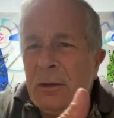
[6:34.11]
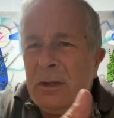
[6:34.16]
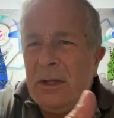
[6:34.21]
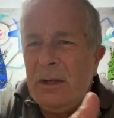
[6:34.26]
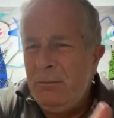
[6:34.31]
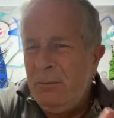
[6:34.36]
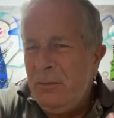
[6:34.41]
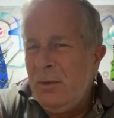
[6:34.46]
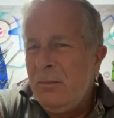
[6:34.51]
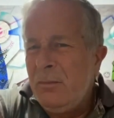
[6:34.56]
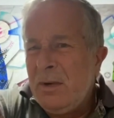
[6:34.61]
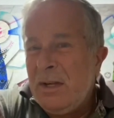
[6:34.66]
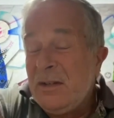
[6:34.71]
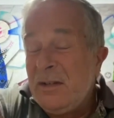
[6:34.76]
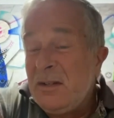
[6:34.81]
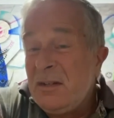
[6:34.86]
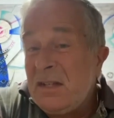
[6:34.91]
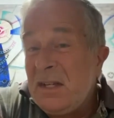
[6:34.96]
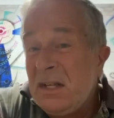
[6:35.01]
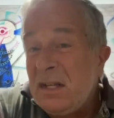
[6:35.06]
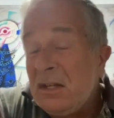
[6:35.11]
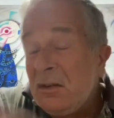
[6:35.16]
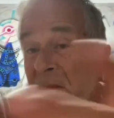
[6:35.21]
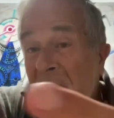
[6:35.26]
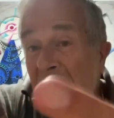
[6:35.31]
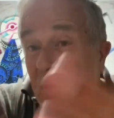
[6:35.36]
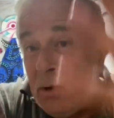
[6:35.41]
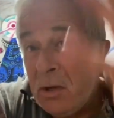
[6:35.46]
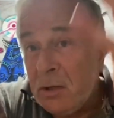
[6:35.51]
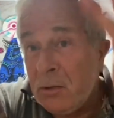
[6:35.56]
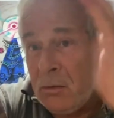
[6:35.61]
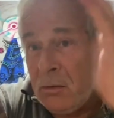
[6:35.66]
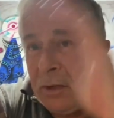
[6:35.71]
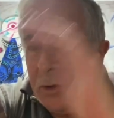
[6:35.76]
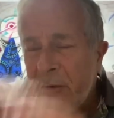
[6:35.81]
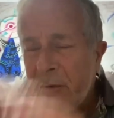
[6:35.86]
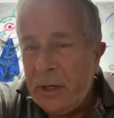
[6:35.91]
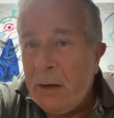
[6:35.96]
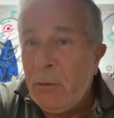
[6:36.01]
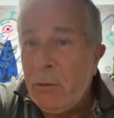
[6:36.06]
en 2017 no me acuerdo
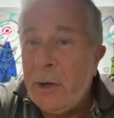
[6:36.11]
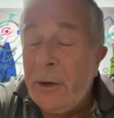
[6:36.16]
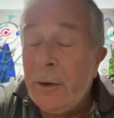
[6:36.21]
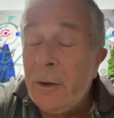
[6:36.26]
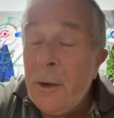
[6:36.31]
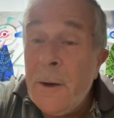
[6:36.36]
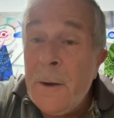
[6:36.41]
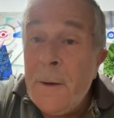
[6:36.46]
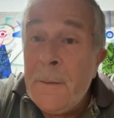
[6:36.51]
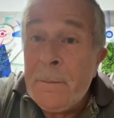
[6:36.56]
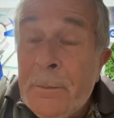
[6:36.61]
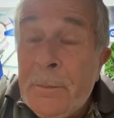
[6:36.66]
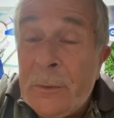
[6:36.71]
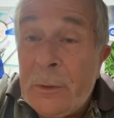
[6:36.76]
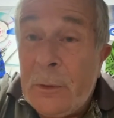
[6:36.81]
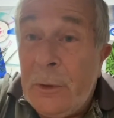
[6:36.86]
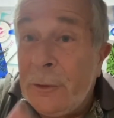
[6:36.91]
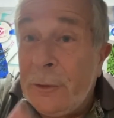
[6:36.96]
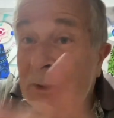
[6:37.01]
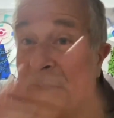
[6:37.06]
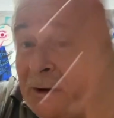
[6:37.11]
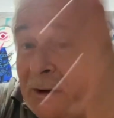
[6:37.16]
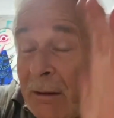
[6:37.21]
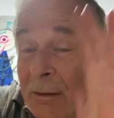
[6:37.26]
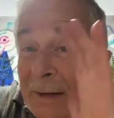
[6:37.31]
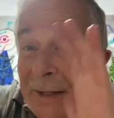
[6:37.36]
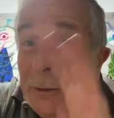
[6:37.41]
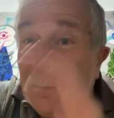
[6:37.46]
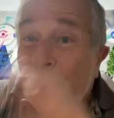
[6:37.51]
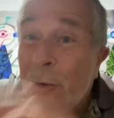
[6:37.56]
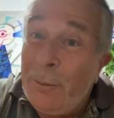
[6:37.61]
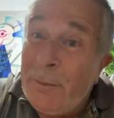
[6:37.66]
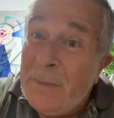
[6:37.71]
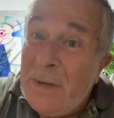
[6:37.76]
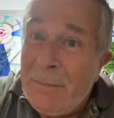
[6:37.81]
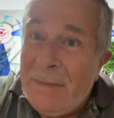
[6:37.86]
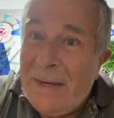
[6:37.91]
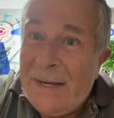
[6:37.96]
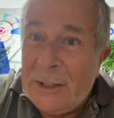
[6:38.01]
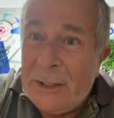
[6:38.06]
cuando era, bueno, cuando estaba hablando con
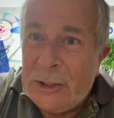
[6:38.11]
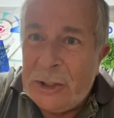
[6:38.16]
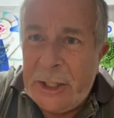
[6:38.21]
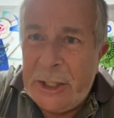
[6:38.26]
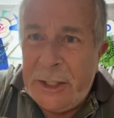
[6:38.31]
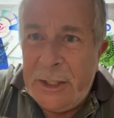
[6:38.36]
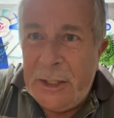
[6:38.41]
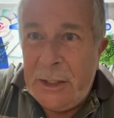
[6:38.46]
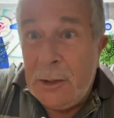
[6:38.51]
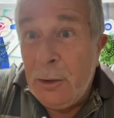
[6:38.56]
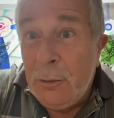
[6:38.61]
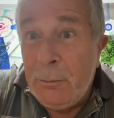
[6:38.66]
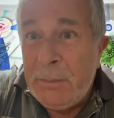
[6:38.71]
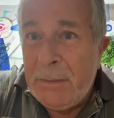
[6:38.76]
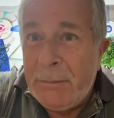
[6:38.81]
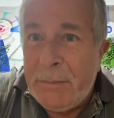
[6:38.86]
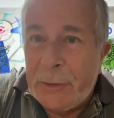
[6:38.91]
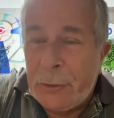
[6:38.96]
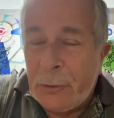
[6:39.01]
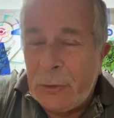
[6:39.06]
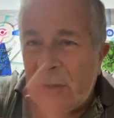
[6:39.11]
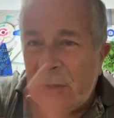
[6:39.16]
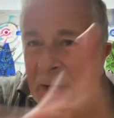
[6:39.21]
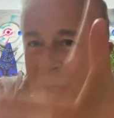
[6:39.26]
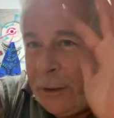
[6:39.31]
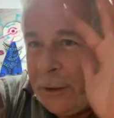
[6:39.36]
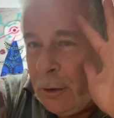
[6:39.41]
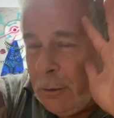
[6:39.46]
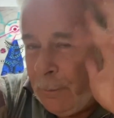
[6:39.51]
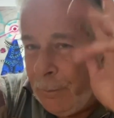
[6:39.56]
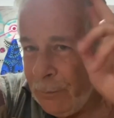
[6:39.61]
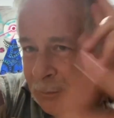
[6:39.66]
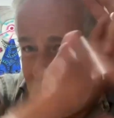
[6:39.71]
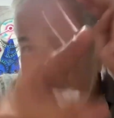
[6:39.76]
mi amiga Jenny, ¿no? Pepe Rosario,